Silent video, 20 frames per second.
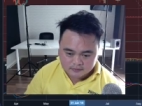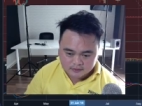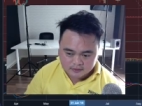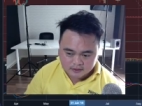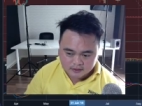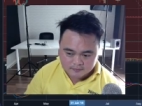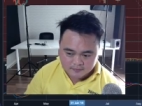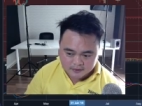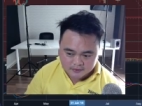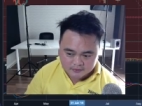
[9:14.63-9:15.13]

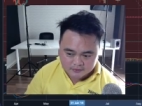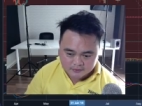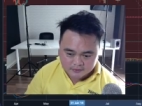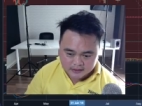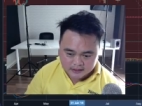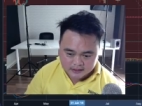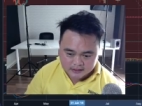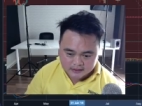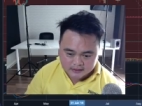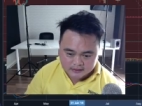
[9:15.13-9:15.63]
ขึ้นไปหยุดตรง
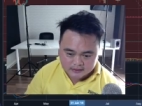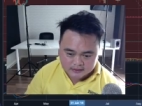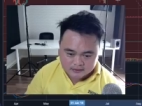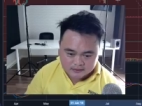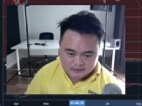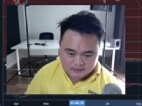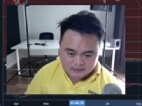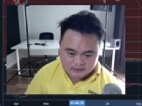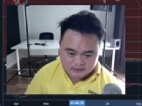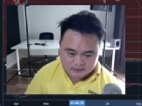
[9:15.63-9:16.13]
นี้
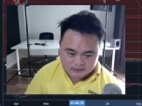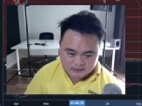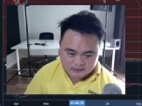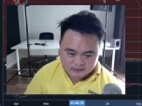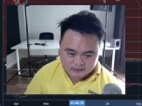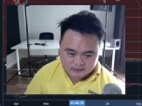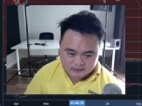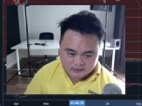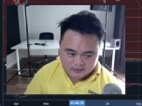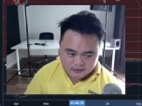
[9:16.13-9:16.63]

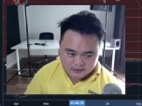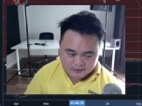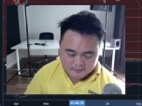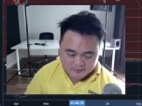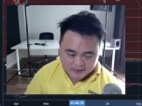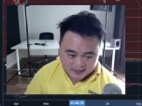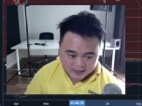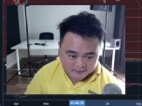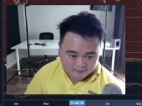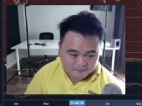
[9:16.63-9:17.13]
ไห
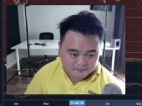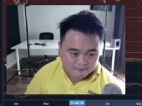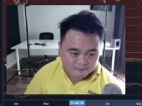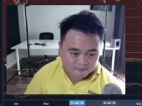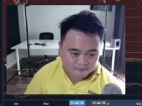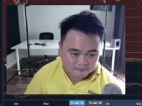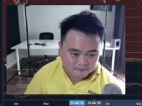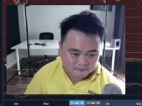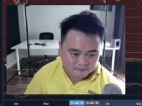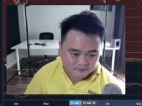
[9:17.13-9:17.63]
มครับ
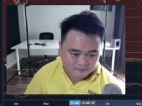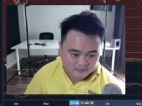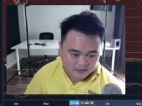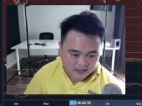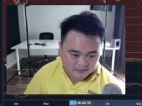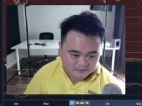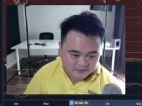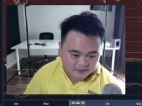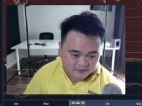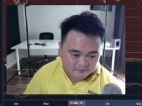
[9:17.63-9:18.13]

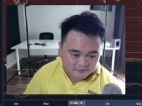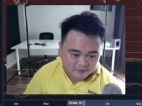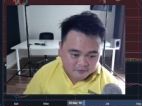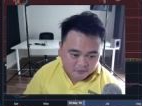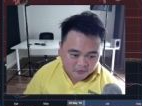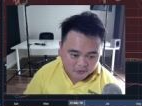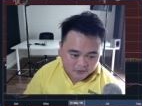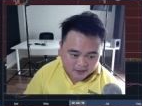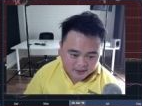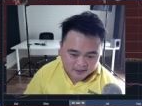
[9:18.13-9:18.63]
ตามเส้นฟิโบ
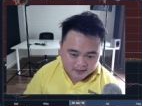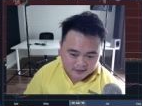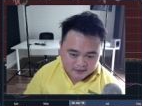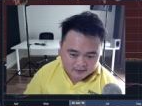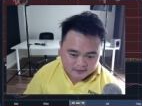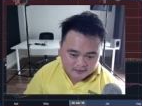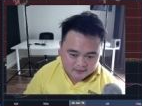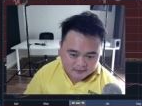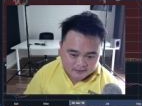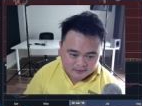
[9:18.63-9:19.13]
เลยนะ
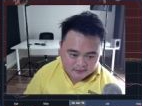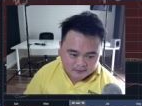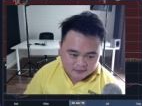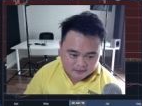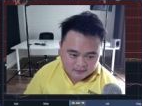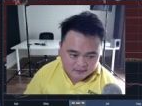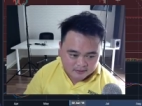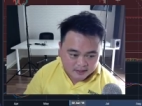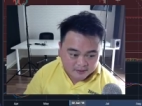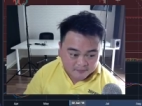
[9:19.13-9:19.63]

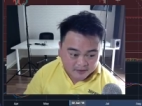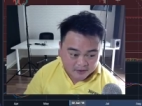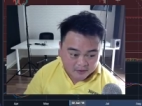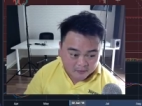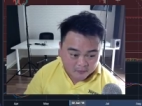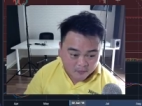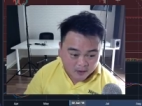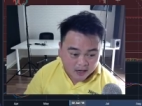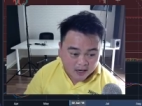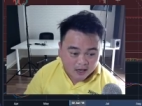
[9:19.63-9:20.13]
นั่นหมายค
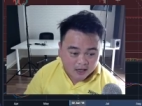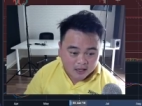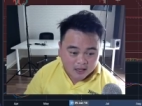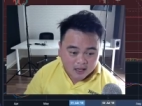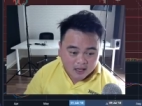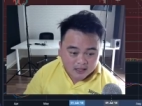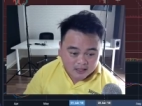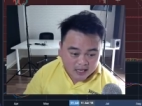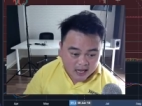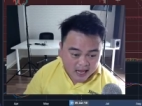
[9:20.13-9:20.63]
วามว่า
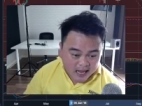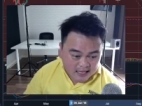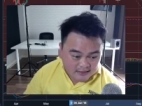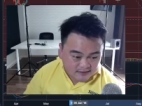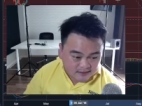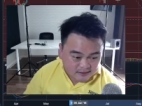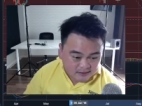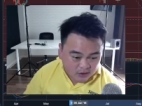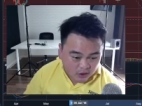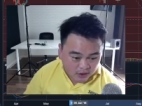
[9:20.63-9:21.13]
ถ้า
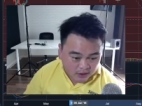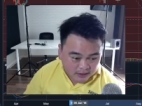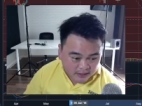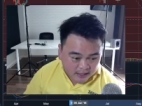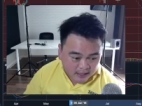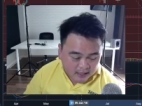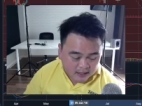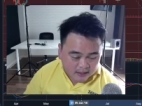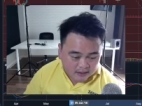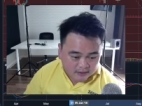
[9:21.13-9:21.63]
ซื้อตอน
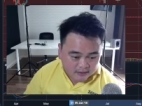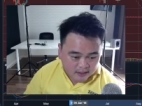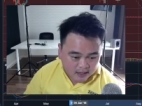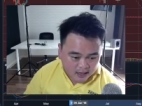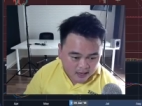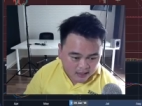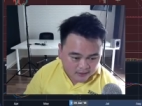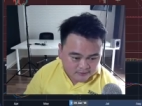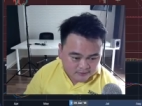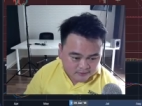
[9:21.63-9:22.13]

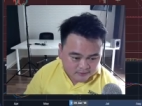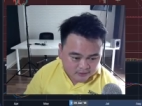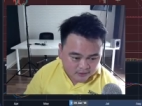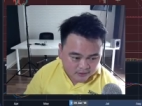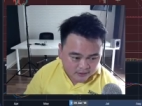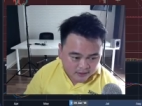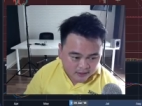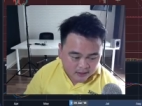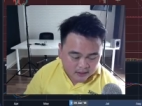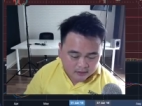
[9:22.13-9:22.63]

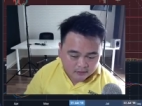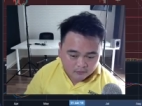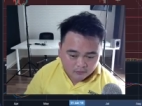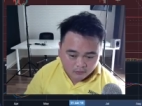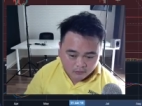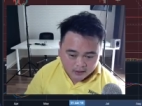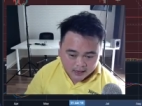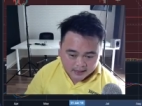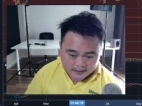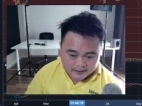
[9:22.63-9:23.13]
นี้โอ
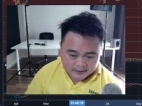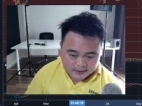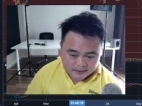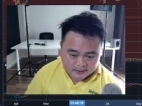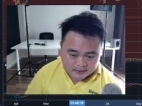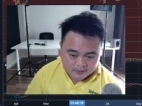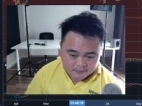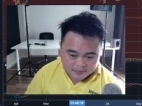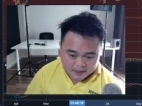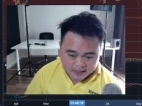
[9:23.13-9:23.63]
กาสที่จะ
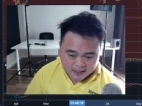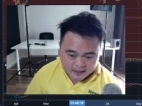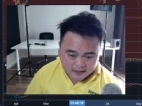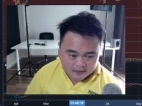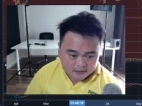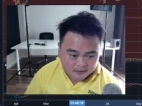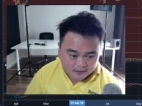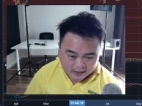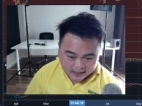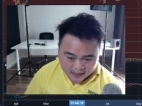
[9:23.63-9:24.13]
ขึ้นไปได้อีก
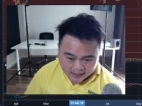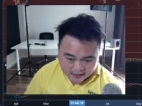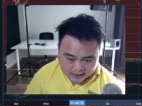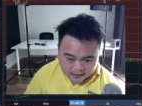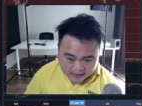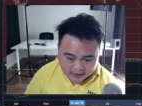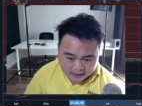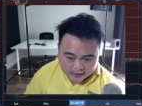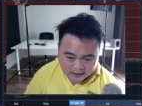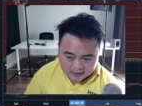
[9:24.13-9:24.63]
ก็แค่
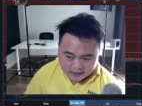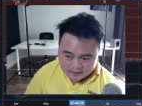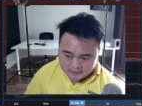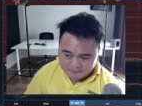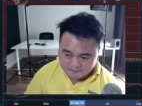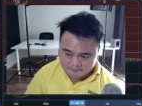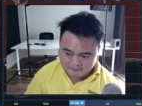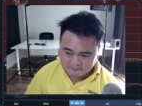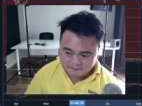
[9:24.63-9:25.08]
นี้เองครับ